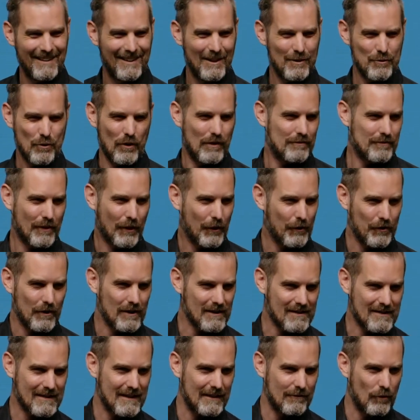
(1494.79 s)
Schon eine
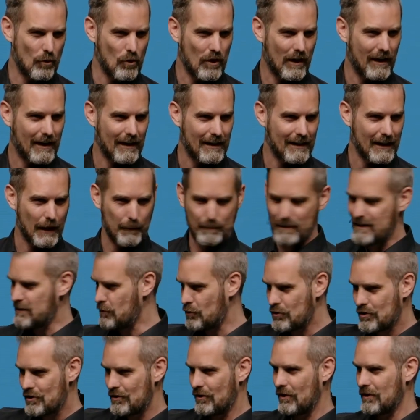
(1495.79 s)
verkürzte Woche, ich bin
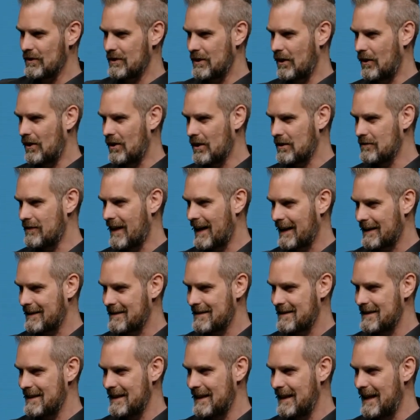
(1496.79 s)
sonst noch einen Tag weg
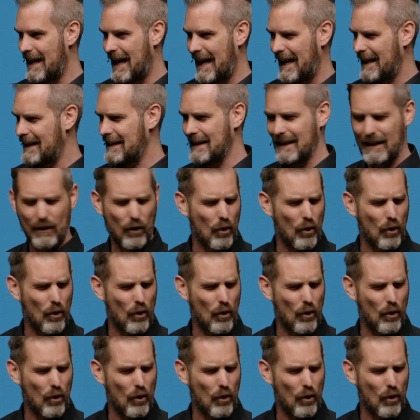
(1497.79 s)
gewesen, eigentlich